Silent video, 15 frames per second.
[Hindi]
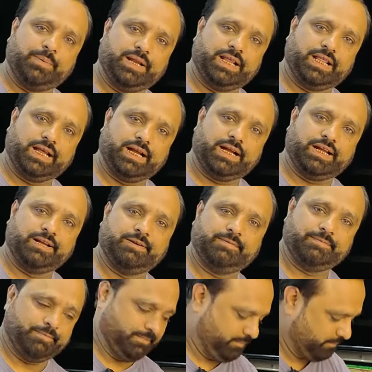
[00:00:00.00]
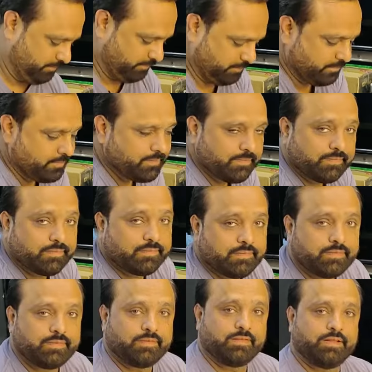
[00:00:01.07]
भी नहीं देगा ज़बरदस्त हो गया तो जाते
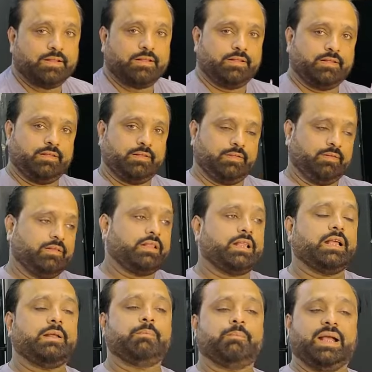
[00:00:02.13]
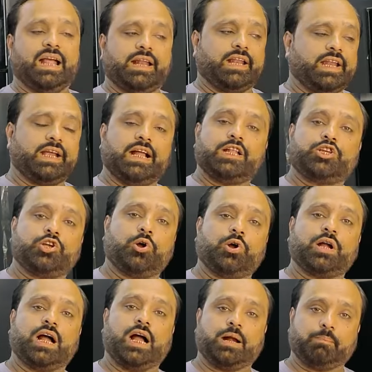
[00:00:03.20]
जाते एड्रेस तो एक दफ़ा कंफर्म करो मैन रीगल
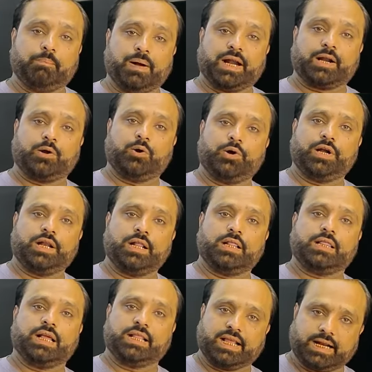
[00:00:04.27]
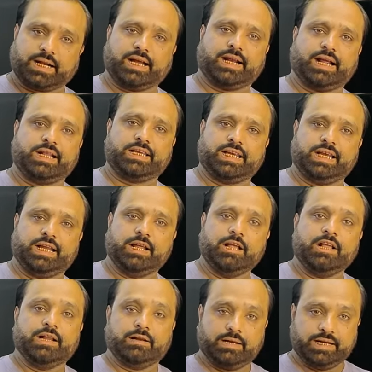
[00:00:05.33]
चौक अकबर रोड सदर कराची
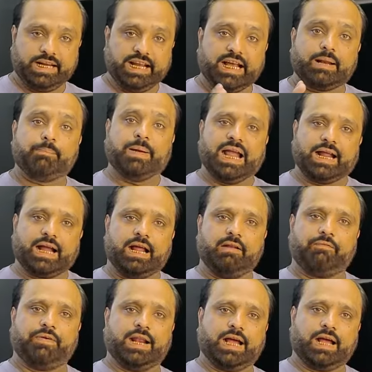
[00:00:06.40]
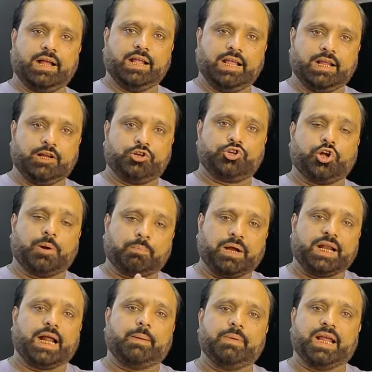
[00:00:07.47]
ठीक है नियर बैंक अल्फला सही है शॉप का
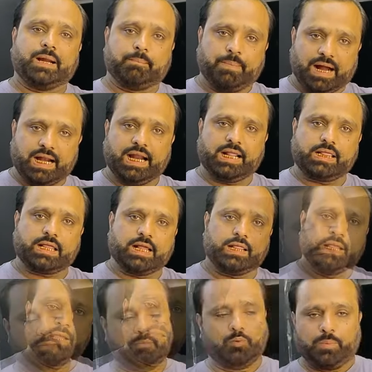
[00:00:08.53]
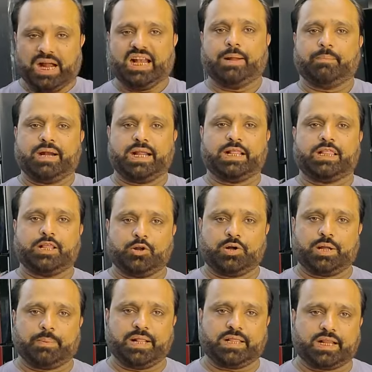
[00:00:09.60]
नाम है इकबाल एंसन मोबाइल नंबर है जीरो
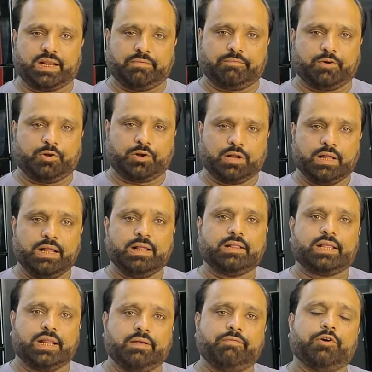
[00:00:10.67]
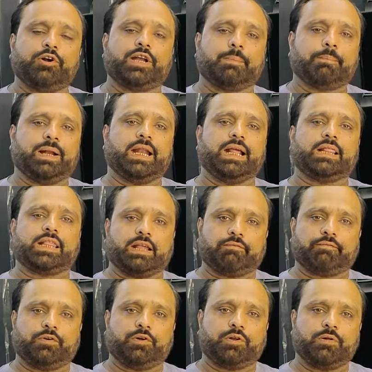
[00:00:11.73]
डबल थ्री फोर थ्री फोर ट्रिपल नाइन सिक्स
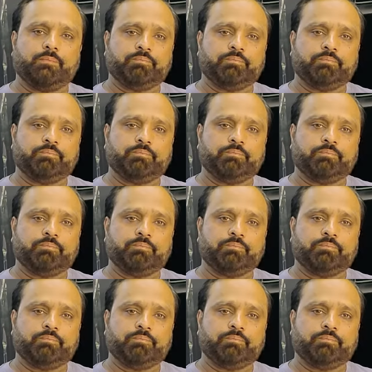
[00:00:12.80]
फोर